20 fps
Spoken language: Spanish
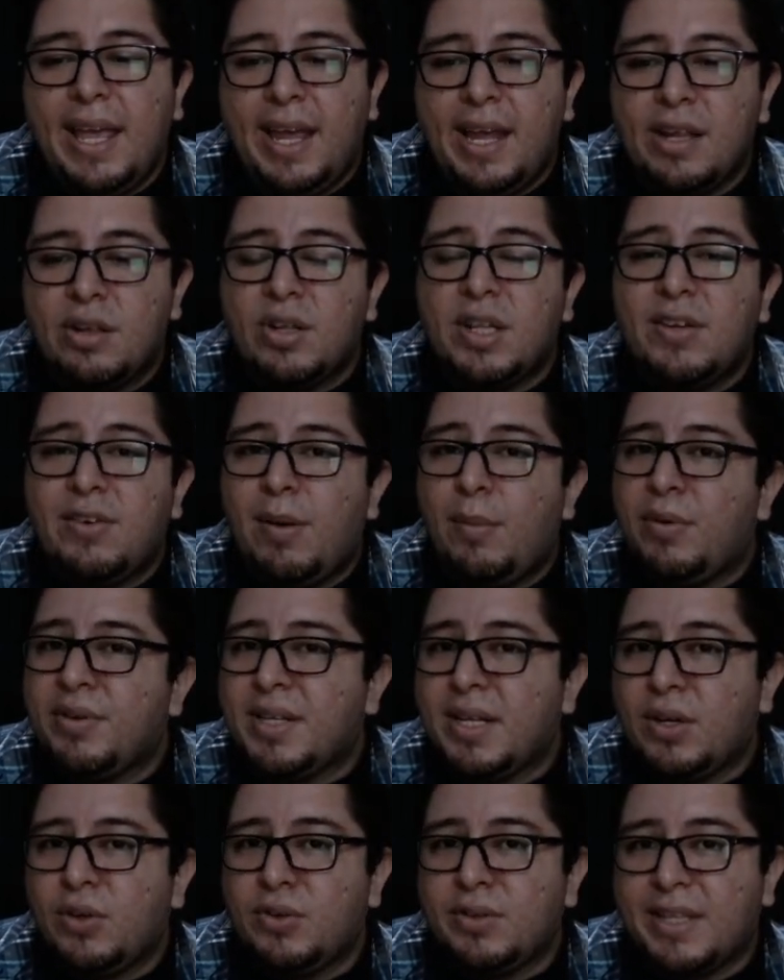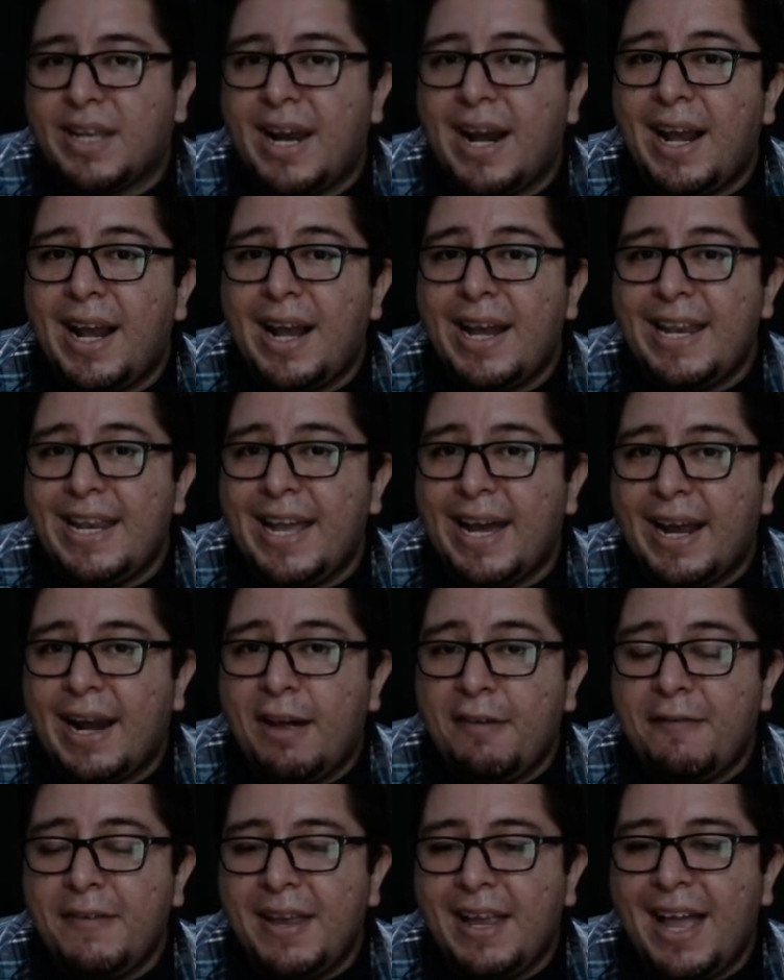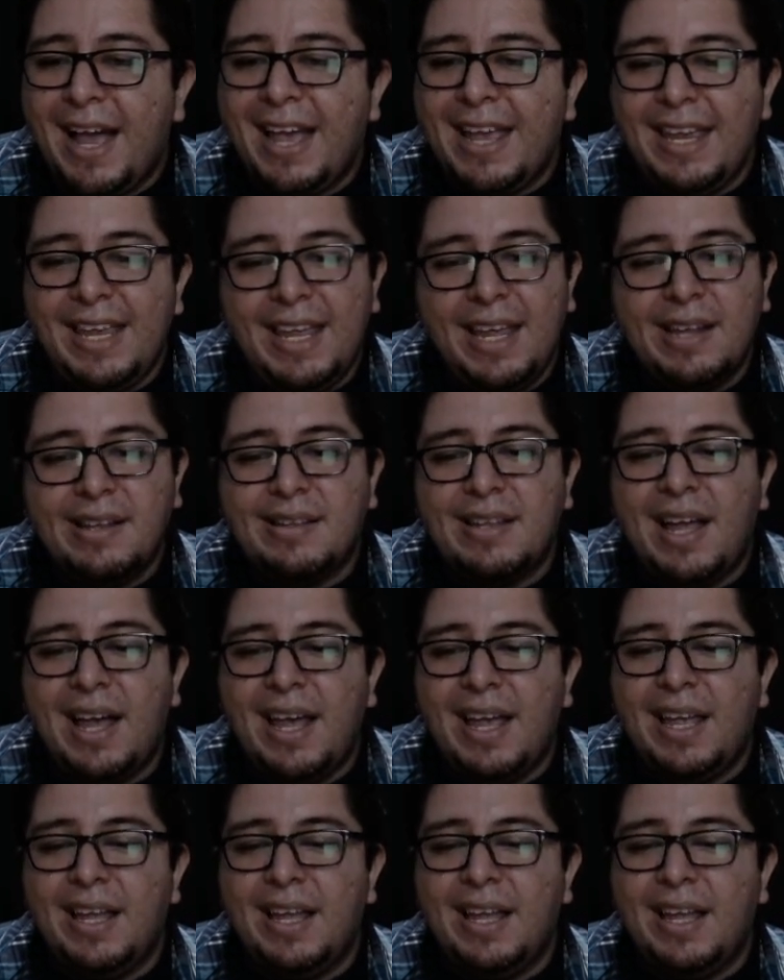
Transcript: es donde vamos a encontrar la línea gráfica y esta